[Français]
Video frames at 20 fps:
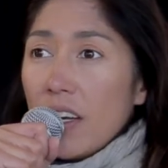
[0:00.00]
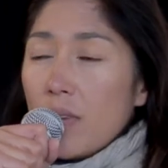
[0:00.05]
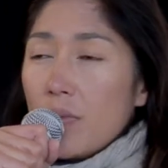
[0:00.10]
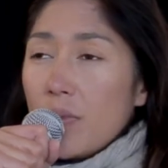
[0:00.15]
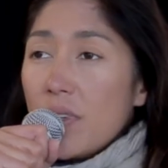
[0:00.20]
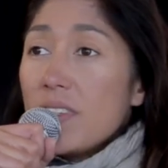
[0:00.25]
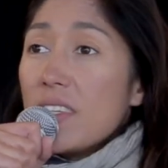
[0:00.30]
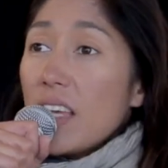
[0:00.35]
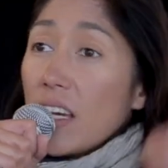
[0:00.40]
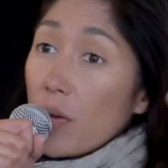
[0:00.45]
ils
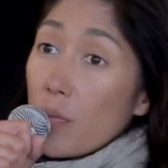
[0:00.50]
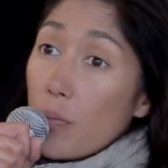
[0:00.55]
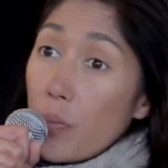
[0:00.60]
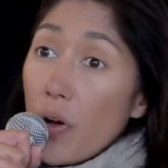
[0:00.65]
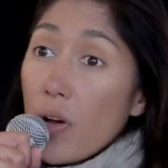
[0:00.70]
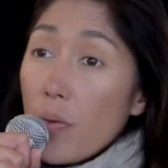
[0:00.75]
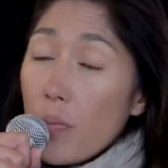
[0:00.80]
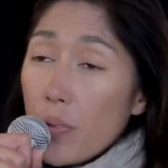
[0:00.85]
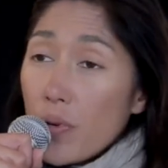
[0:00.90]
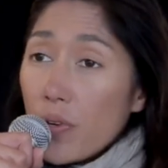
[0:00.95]
me disent, il y a un
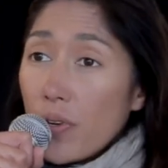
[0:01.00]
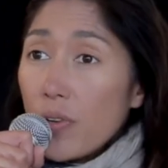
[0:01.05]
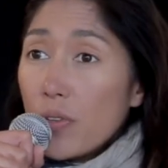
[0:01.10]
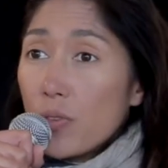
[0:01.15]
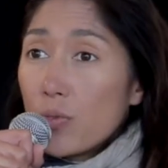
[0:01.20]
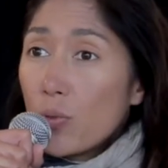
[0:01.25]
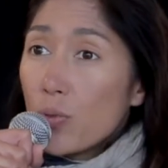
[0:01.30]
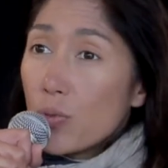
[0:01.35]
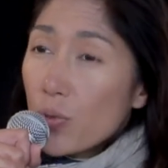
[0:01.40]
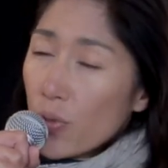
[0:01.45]
peuple
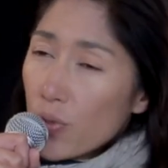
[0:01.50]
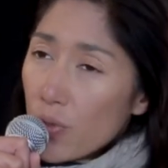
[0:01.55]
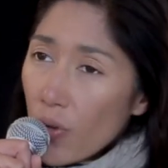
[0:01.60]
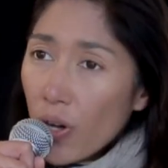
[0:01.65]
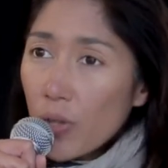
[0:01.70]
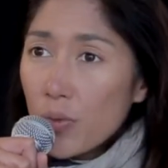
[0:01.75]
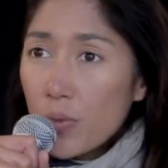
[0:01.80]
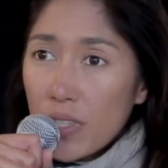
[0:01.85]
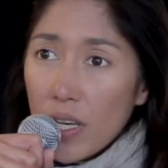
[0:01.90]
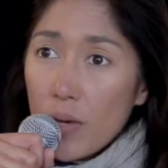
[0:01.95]
tout au
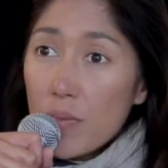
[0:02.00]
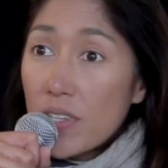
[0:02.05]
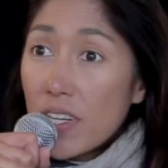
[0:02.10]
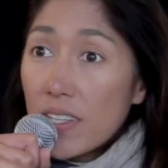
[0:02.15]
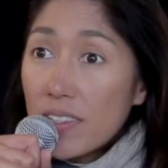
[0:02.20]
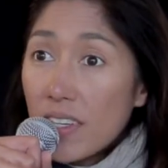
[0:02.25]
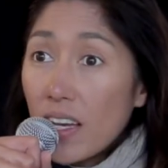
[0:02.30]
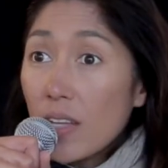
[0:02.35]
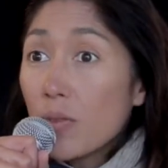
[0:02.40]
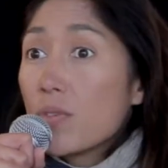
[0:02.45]
nord du
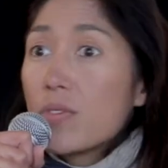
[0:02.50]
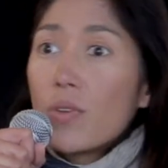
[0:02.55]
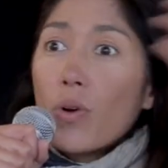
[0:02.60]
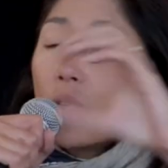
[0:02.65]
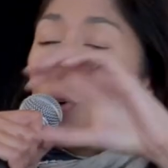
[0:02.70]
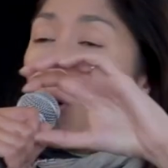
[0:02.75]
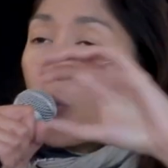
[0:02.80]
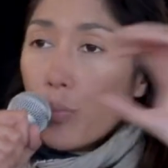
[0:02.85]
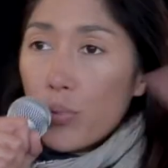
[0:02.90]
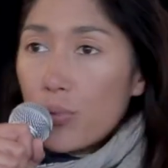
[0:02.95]
Kamchatka, donc c'est
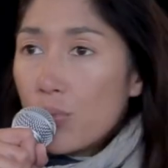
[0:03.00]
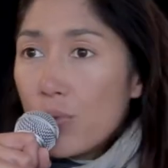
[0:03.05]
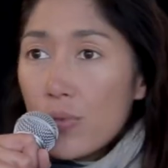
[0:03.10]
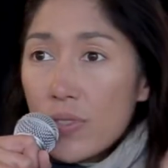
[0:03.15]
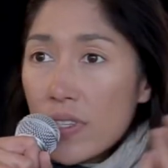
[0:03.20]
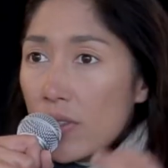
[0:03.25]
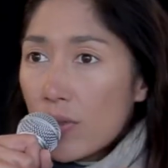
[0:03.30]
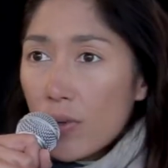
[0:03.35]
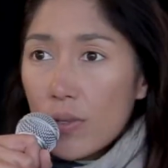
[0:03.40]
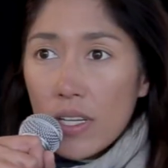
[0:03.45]
encore
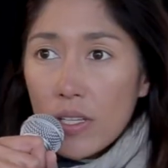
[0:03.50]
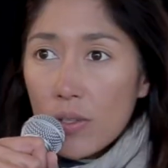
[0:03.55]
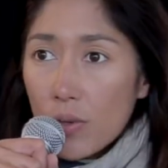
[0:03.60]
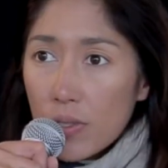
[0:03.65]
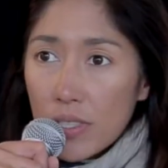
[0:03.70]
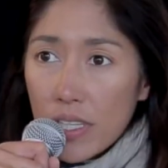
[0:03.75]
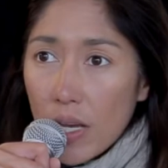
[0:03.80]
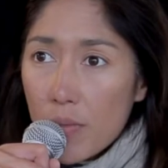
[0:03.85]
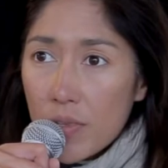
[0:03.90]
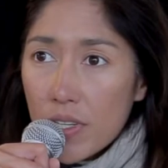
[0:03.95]
plus isolé que
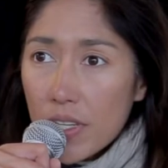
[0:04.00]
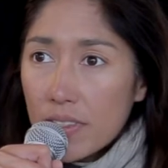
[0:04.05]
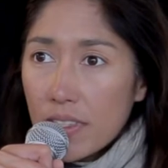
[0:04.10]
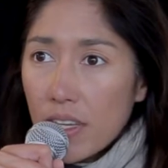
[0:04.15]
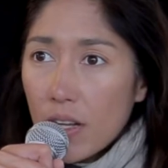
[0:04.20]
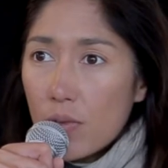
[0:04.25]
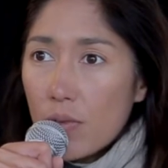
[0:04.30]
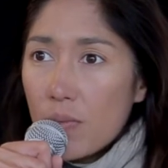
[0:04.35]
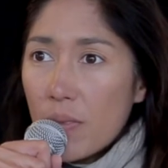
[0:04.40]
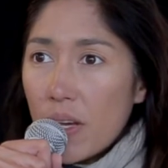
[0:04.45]
le
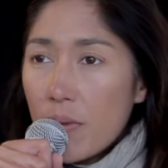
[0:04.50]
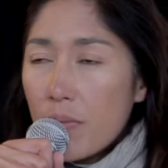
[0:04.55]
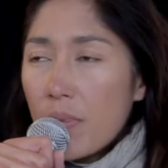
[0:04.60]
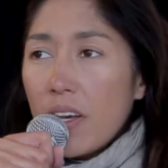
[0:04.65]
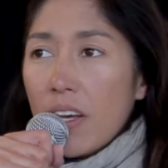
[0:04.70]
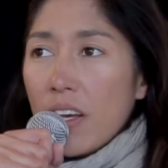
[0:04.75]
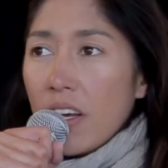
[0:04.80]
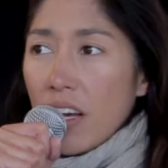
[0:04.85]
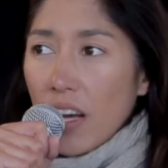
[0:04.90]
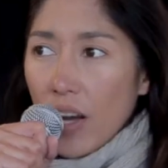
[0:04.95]
Kamchatka lui-même,
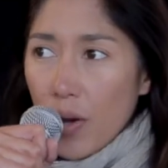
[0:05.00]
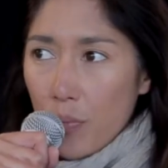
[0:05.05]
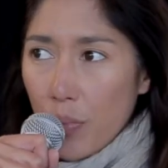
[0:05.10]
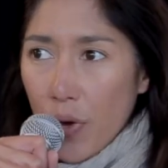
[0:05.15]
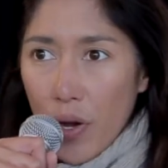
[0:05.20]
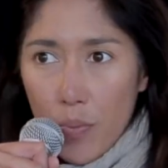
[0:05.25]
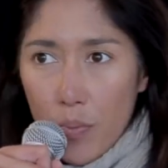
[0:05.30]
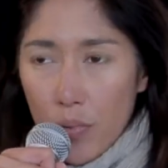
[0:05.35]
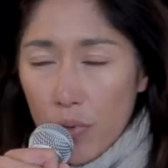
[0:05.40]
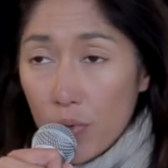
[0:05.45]
un
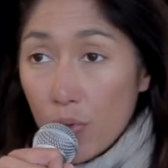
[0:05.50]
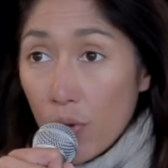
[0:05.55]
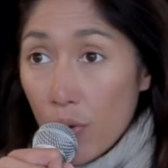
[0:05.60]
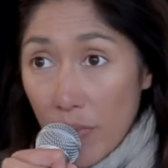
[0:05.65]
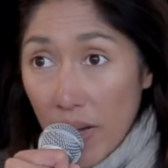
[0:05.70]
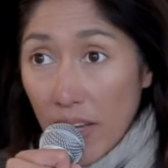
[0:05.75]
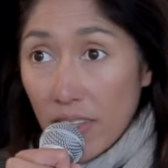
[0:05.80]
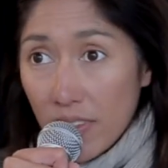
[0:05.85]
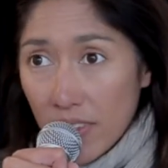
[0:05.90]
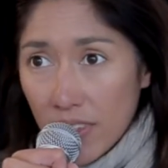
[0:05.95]
peuple
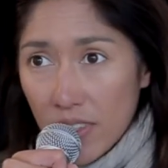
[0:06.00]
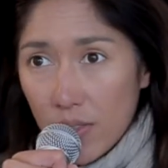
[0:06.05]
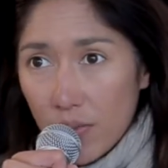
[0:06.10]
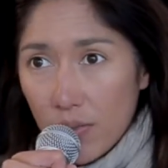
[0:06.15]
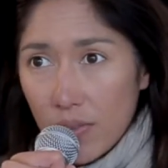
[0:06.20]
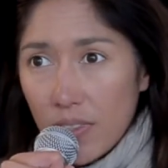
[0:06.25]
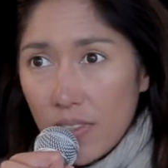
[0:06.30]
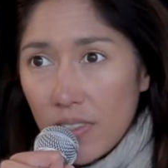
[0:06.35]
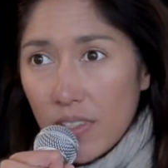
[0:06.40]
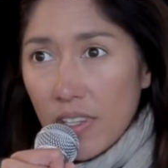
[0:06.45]
nomade qui
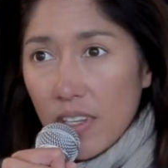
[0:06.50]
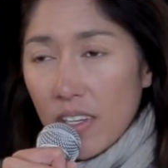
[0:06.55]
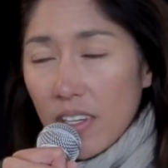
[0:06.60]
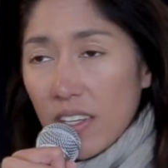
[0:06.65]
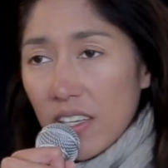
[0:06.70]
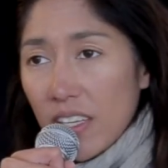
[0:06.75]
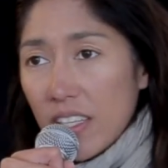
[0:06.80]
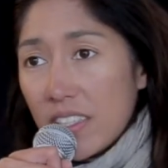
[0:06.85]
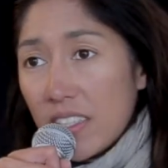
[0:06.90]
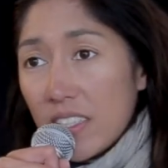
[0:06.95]
vit
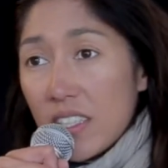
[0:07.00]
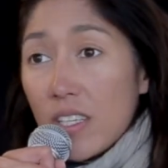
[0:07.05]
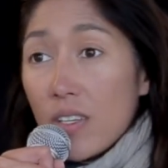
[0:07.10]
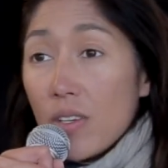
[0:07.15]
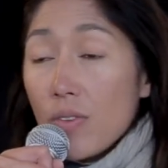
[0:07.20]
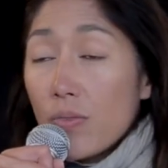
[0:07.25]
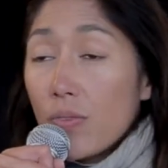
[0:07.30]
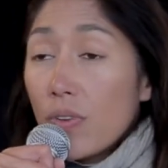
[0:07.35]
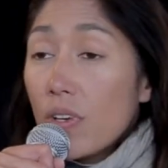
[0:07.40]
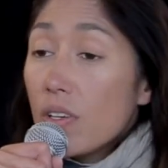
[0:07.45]
et
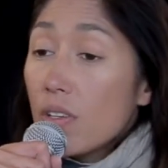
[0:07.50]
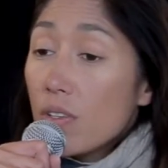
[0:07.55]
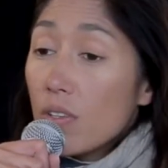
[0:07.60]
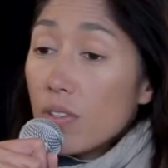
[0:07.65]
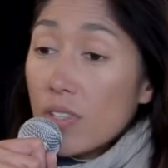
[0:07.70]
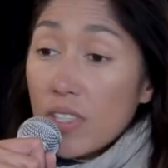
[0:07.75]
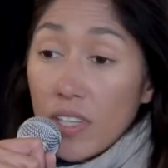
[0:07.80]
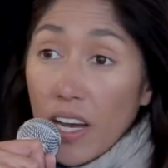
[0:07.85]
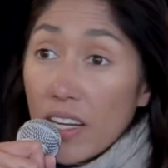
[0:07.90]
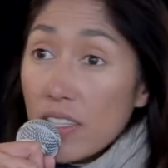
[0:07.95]
qui
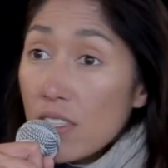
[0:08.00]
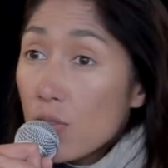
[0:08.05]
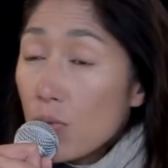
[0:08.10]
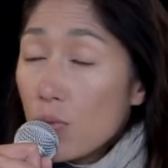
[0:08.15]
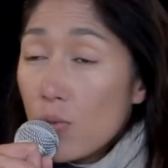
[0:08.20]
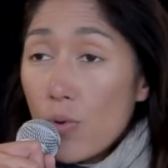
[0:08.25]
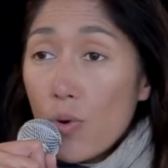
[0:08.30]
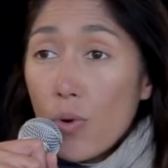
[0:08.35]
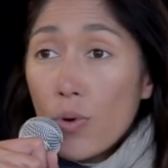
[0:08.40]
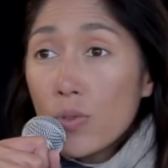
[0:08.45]
fait, qui réalise
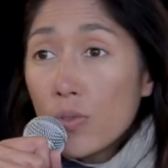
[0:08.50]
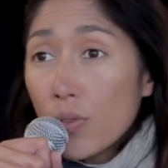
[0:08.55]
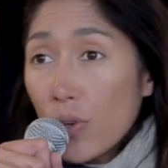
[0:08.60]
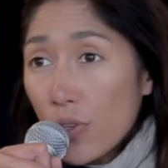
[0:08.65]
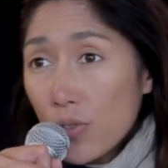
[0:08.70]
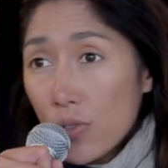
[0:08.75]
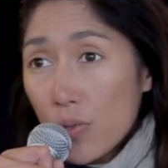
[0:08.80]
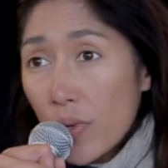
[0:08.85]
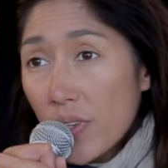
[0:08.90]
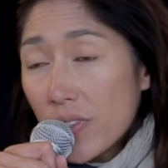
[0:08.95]
une longue
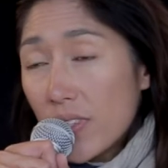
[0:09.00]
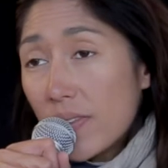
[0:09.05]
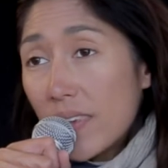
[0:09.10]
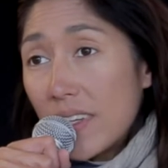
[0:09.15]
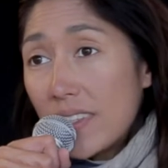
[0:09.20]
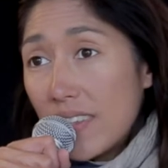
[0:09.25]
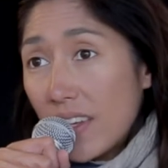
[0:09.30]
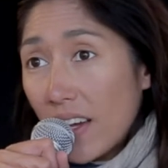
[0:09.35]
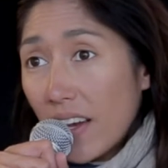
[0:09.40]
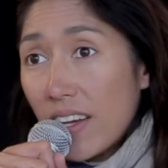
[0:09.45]
transhumance
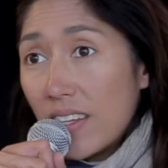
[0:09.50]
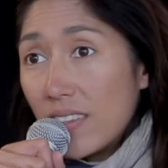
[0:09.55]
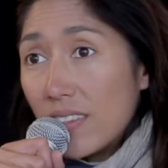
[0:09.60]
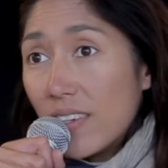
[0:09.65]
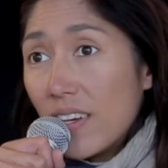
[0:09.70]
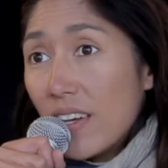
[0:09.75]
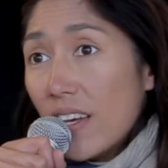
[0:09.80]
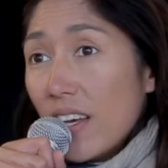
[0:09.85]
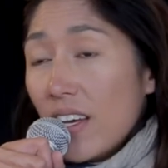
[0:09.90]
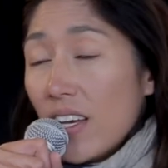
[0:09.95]
avec des reines.